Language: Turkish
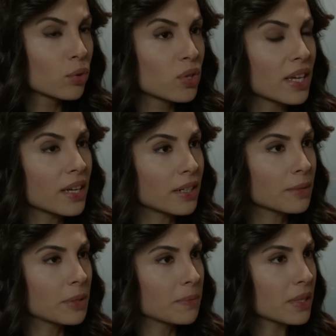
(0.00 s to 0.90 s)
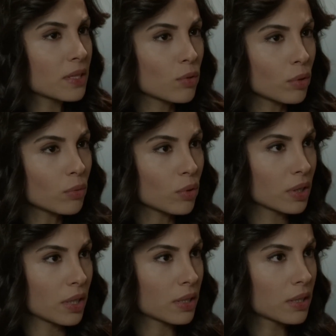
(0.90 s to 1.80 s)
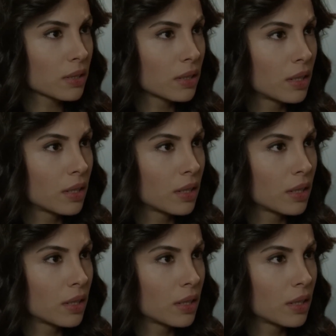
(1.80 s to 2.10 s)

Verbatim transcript: Kuzey'e yardım etmek istiyorum o kadar.